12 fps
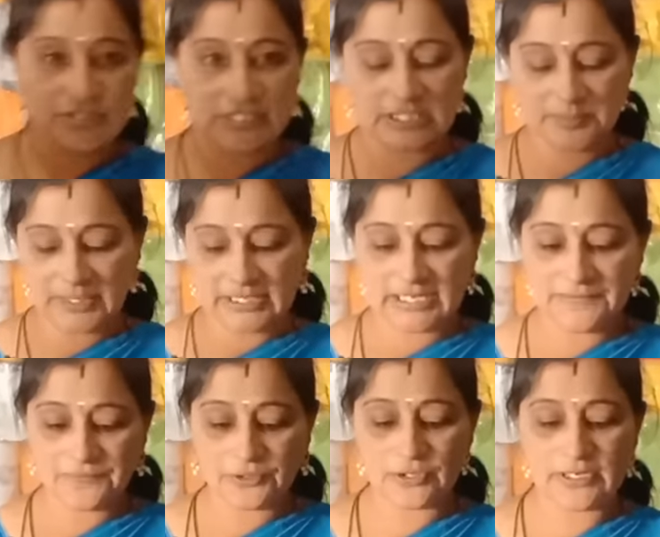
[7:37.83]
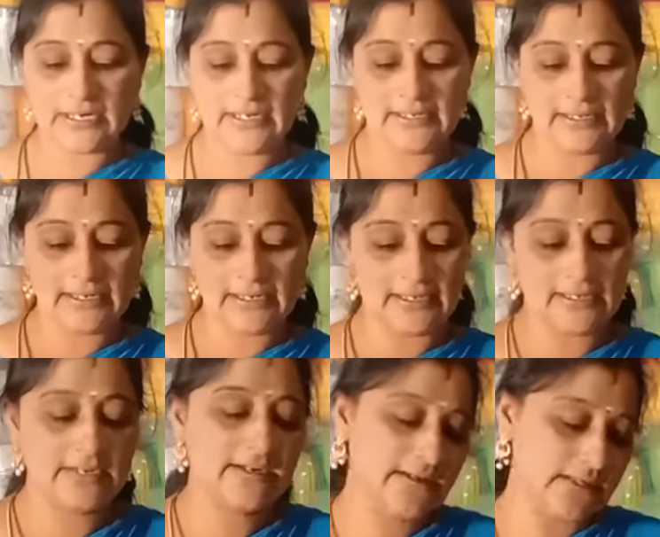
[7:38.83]
వచ్చేసి మనకి ఫ్లోరా కంటైనర్
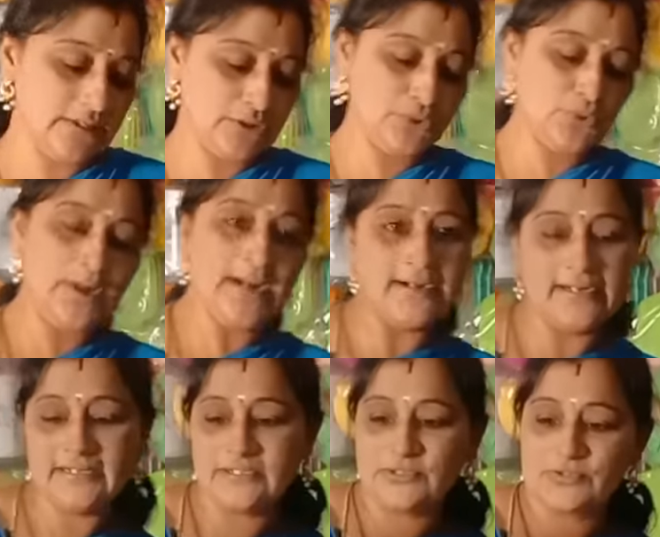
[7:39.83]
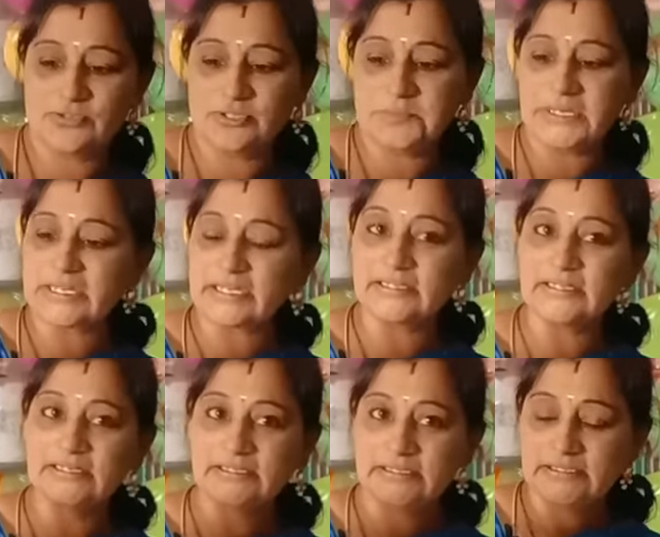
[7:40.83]
అంటారండి టూ హ్యాండిల్స్ వస్తుంది మనకి
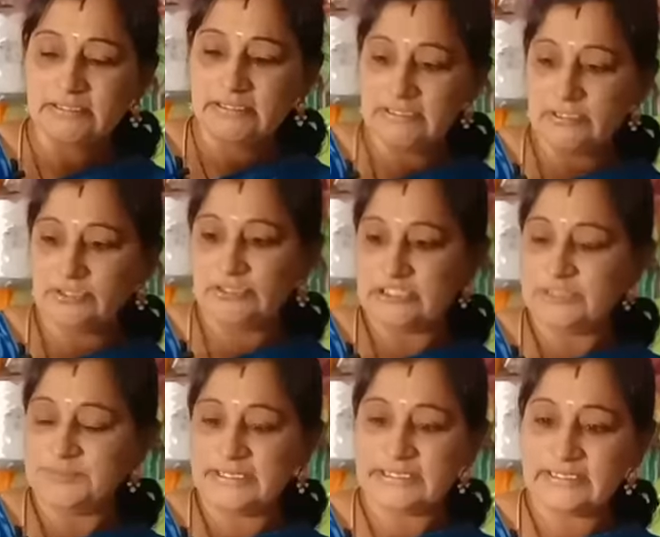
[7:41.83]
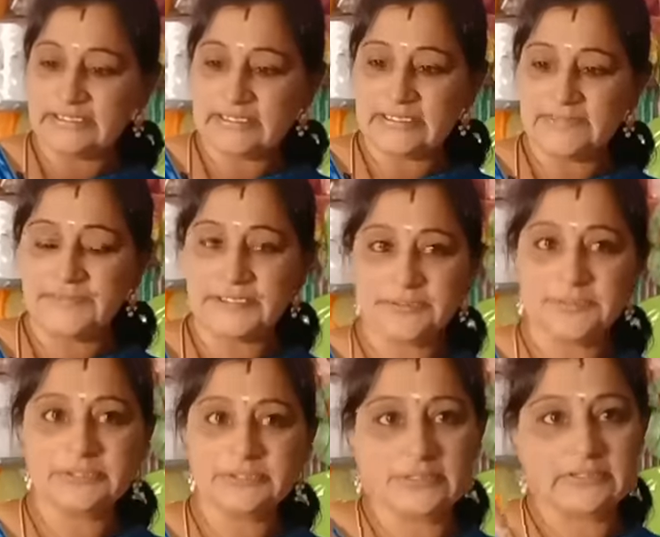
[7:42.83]
ఇది ఇది వచ్చేసి మనకి థర్టీ ఫైవ్
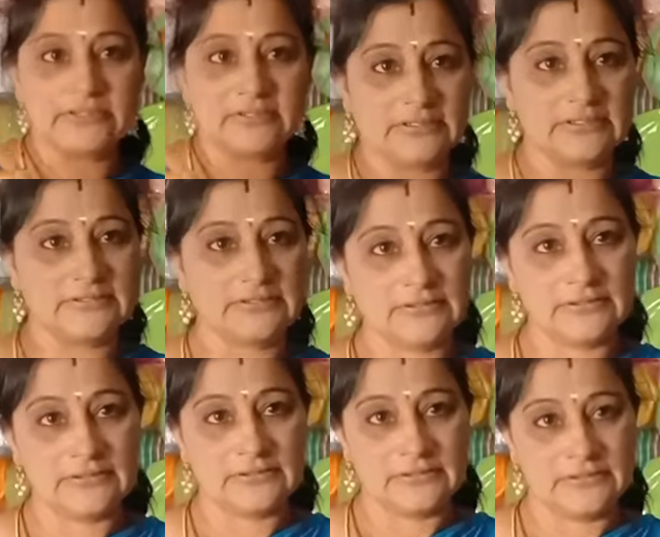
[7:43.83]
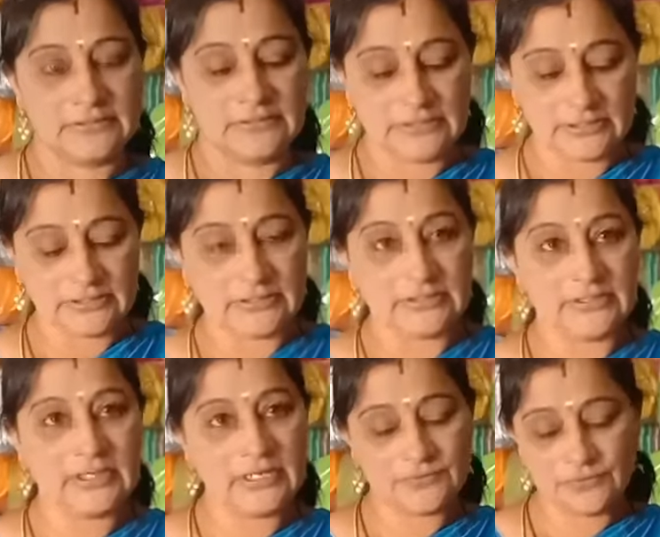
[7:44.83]
రూపీస్ పడుతుంది ఇది
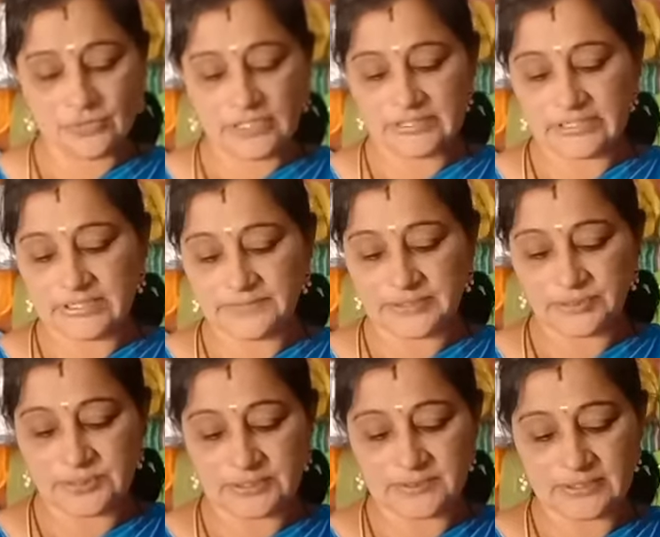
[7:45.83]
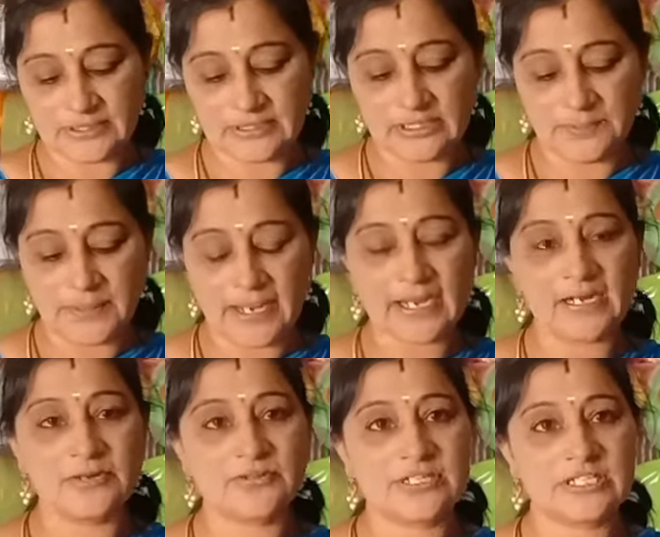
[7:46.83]
ఓన్లీ థర్టీ ఫైవ్ రూపీస్ పడుతుంది
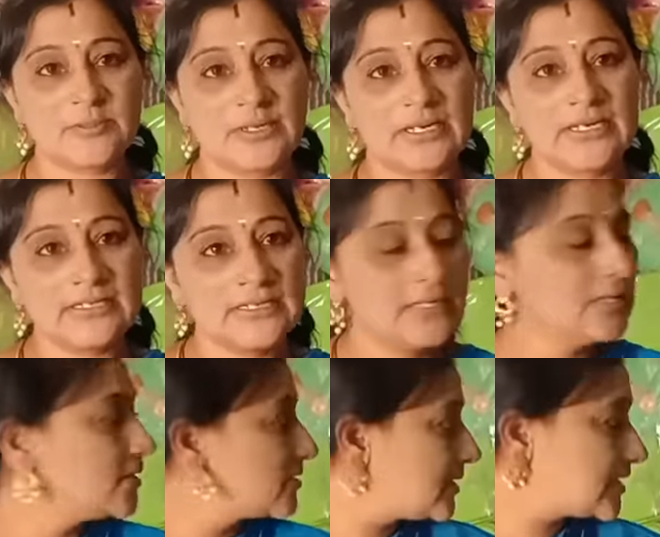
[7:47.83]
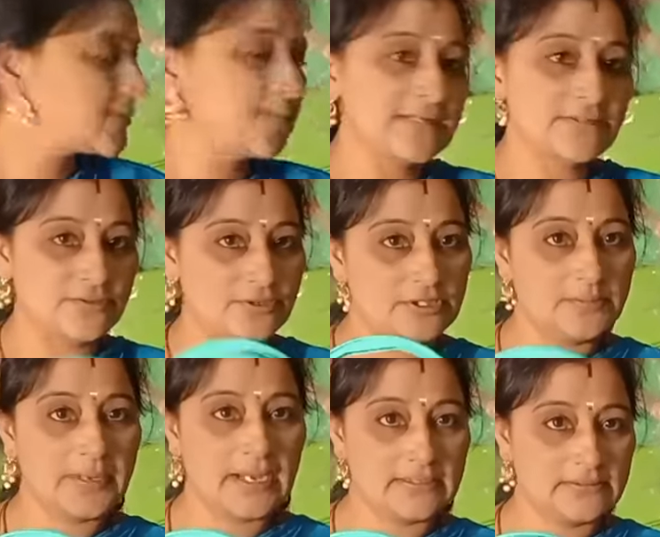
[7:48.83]
ప్యాక్లో వచ్చేసి మనకి సిక్స్ పీస్
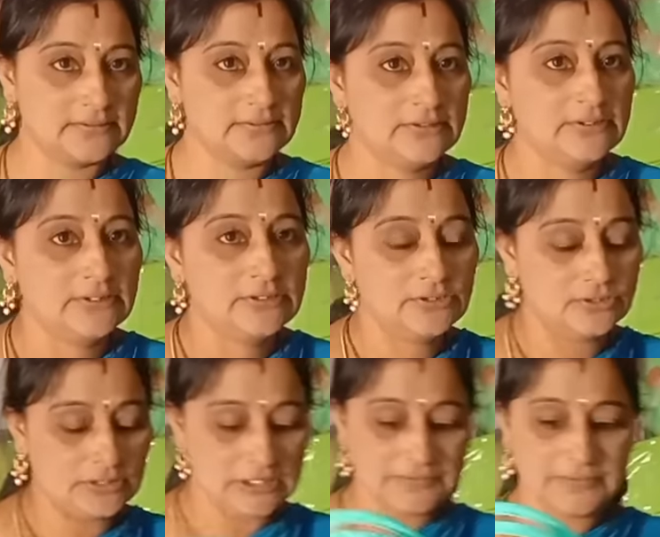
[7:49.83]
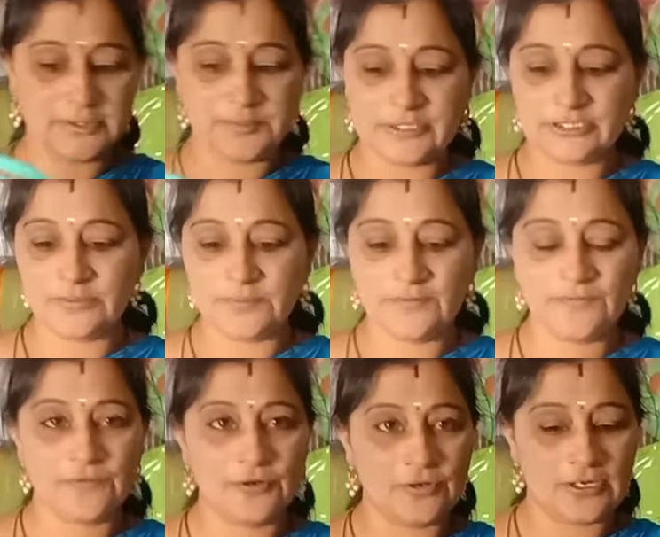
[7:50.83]
ఉంటుంది ప్యాక్ సో థర్టీ ఫైవ్ రూపీస్
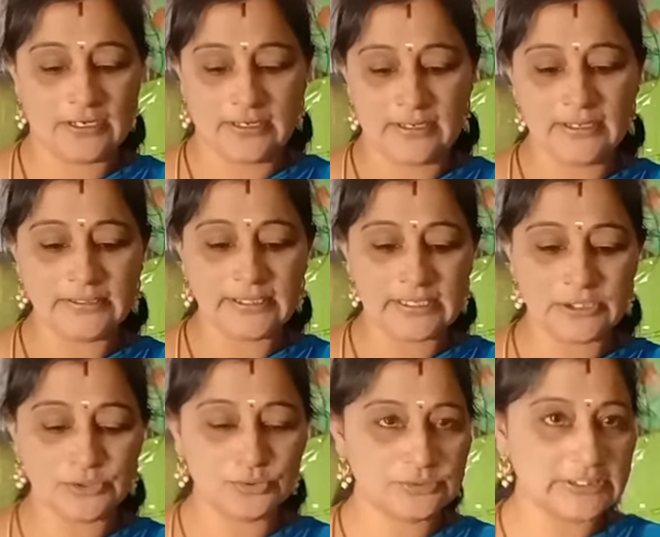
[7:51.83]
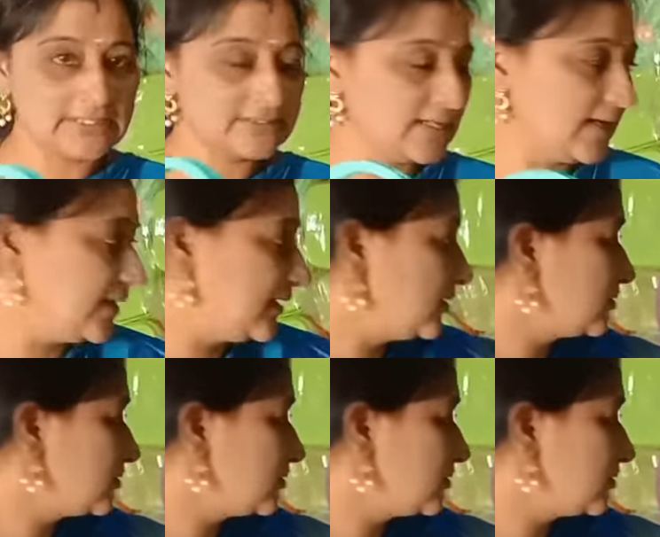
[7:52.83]
ఫ్లోరా అండి దీనికి టూ సైడ్స్ హ్యాండిల్